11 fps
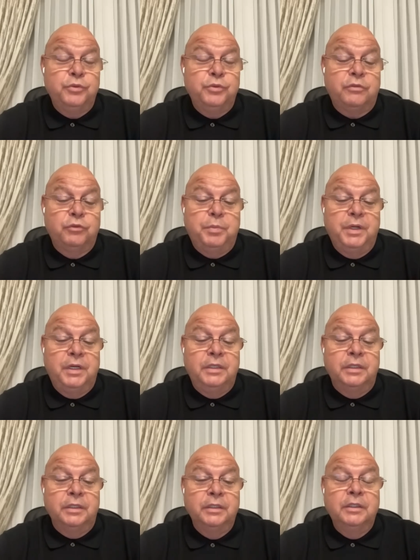Помнишь, как, ну,
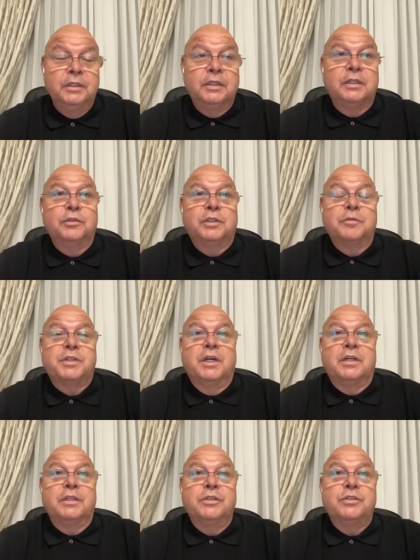погоди, когда он там с
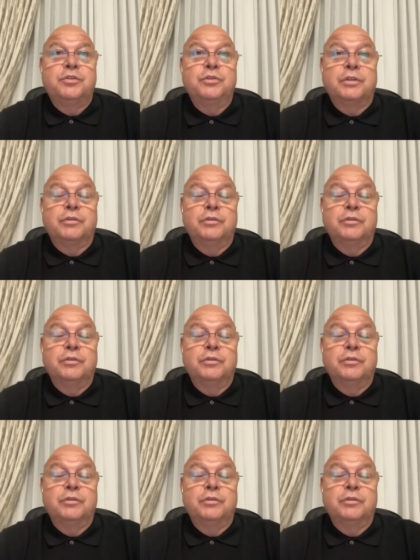горы несется,